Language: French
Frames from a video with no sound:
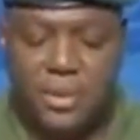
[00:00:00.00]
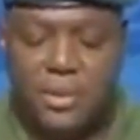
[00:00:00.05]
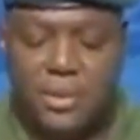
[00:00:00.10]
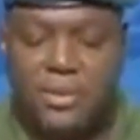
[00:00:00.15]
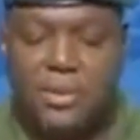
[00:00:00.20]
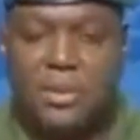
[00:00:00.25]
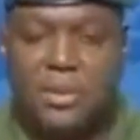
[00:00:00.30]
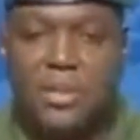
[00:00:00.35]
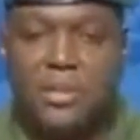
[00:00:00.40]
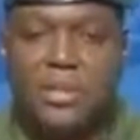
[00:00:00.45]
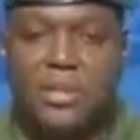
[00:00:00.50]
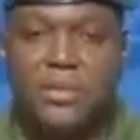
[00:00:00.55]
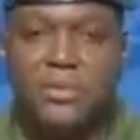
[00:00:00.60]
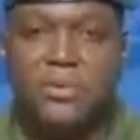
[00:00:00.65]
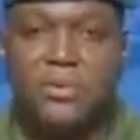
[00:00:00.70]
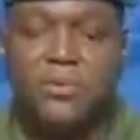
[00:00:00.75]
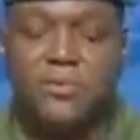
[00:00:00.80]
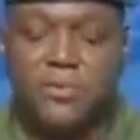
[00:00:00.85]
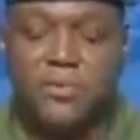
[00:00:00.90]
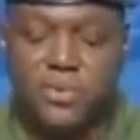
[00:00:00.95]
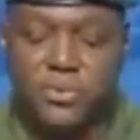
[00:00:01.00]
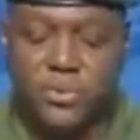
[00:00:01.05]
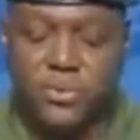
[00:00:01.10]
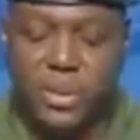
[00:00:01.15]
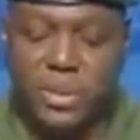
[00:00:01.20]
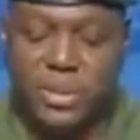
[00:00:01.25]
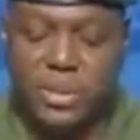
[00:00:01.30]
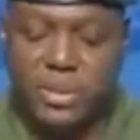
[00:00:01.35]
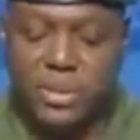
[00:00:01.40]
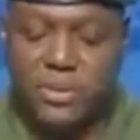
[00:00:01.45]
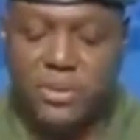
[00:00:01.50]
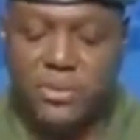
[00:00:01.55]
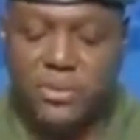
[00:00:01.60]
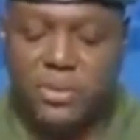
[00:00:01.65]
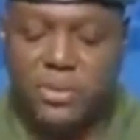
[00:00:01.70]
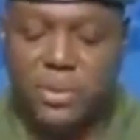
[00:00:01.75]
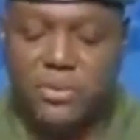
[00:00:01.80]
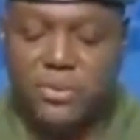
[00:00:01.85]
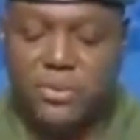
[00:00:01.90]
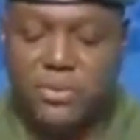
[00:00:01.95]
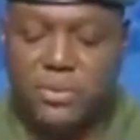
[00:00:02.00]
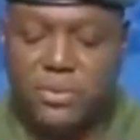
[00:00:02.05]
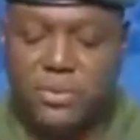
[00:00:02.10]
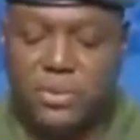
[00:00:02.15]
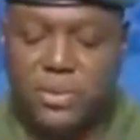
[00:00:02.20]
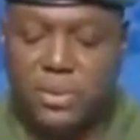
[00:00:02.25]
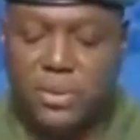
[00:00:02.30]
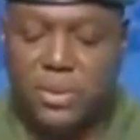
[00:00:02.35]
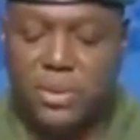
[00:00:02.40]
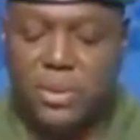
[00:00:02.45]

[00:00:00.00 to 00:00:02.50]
Cette décision fait suite aux annonces